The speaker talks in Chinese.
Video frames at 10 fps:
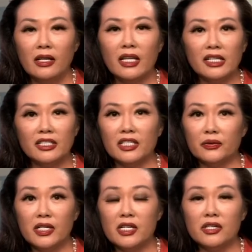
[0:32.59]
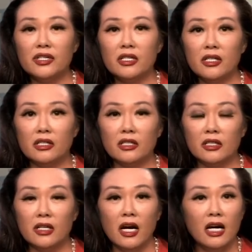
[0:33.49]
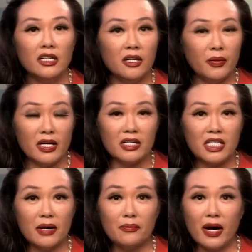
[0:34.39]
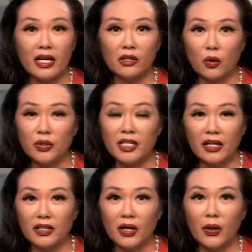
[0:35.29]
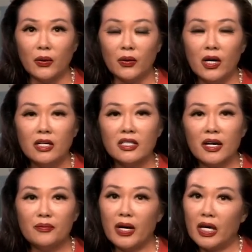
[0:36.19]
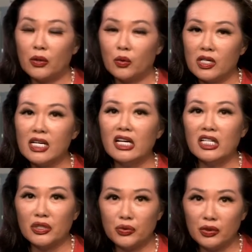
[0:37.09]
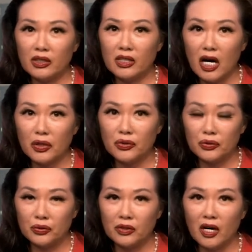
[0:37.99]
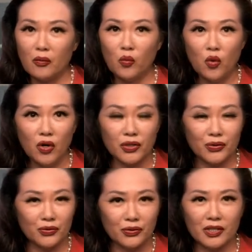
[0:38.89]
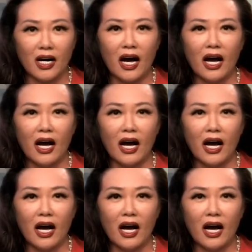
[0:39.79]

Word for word: 但鲜为人知的是，日本战败投降以后，在美国占领军当局的默许下。